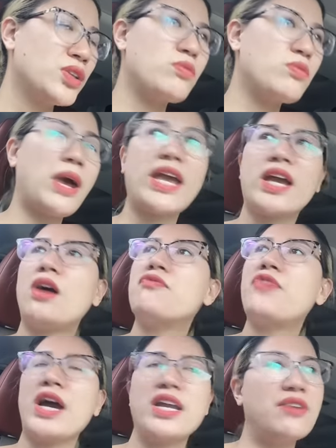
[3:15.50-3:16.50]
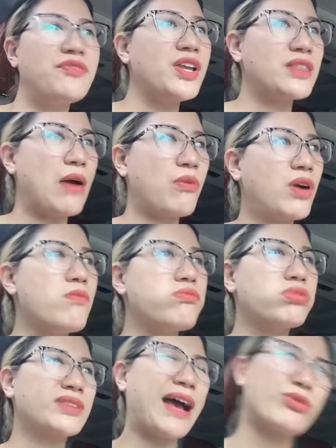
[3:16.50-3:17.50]
Chúng mày không phải là vì tao
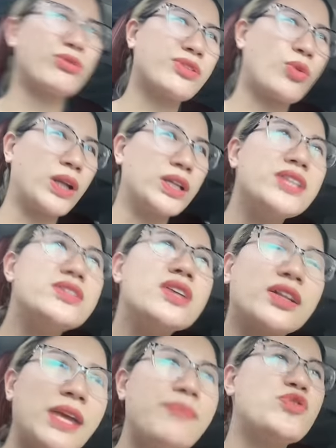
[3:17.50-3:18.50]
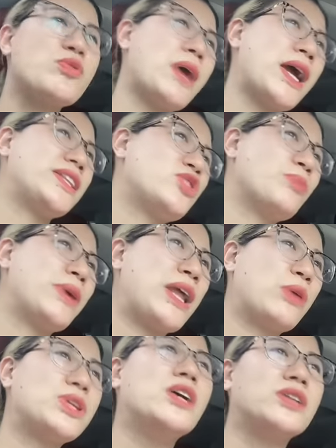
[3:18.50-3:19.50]
không tao quản lý trực tiếp chúng mày thì chúng mày
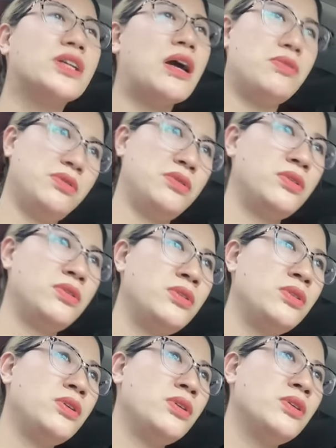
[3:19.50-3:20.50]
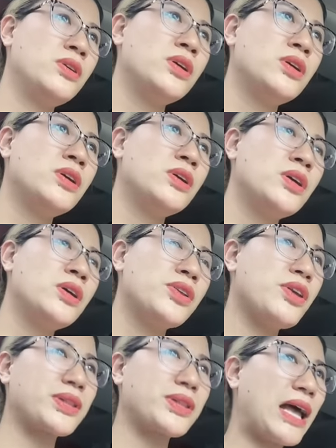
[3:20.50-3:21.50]
đéo thở được đâu.
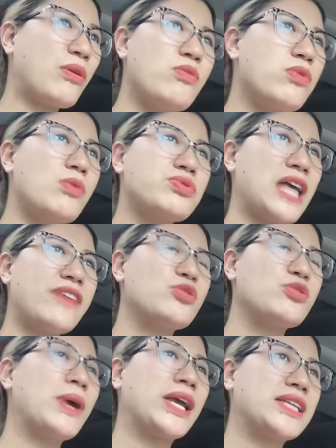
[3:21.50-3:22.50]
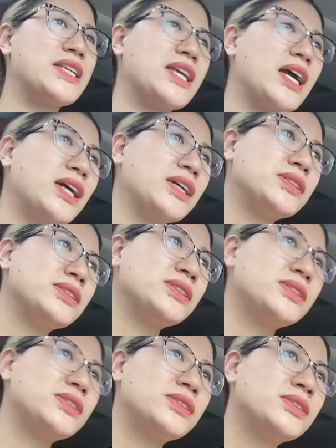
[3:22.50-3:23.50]
Nhưng mà tao cũng không sai với chúng mày cái gì cả.
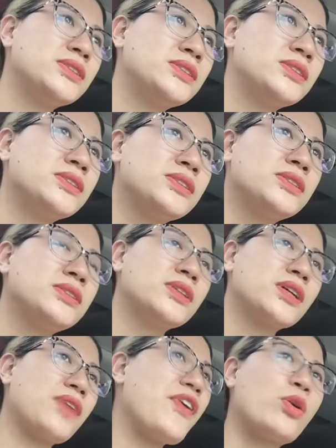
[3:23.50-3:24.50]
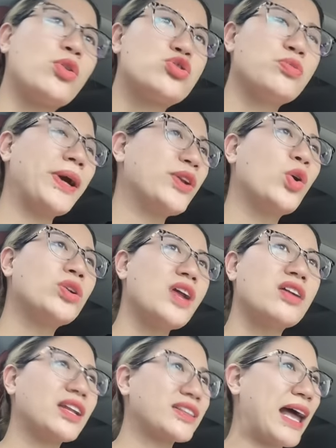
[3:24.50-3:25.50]
Cái việc của chúng mày đôn
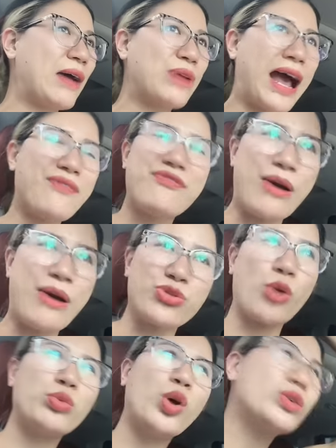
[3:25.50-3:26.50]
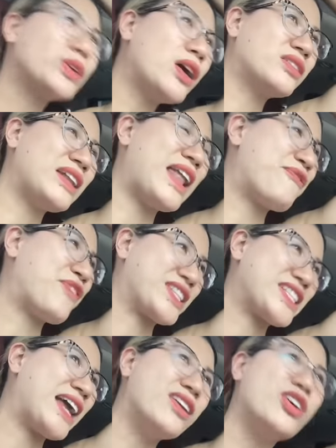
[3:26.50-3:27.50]
đơn là tao đã vào nhóm đôn đơn là phải
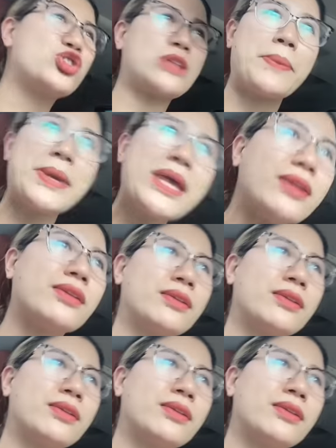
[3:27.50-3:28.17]
trả lời cho tao biết